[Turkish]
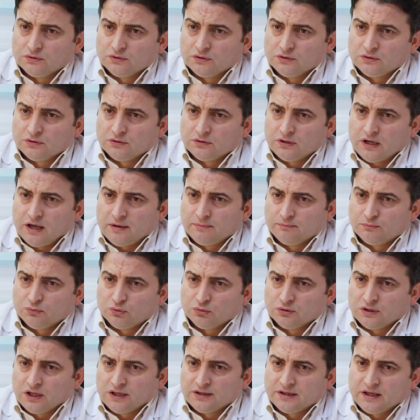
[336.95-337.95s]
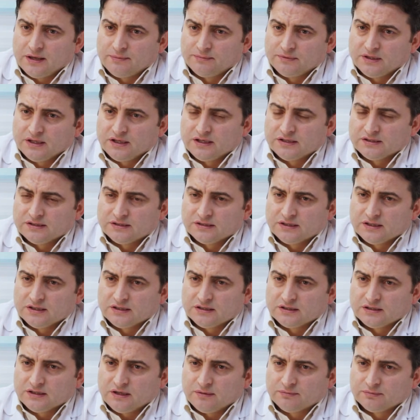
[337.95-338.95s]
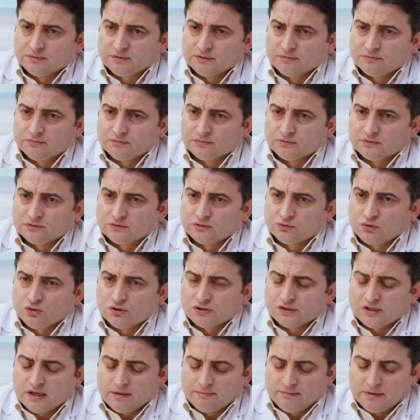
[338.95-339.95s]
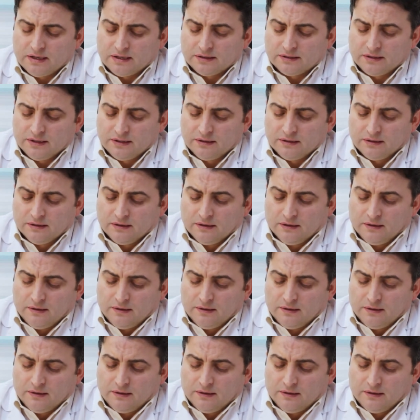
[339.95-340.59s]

E, hem Buldan'da hem Denizli'de yaptığım gözlemlerde.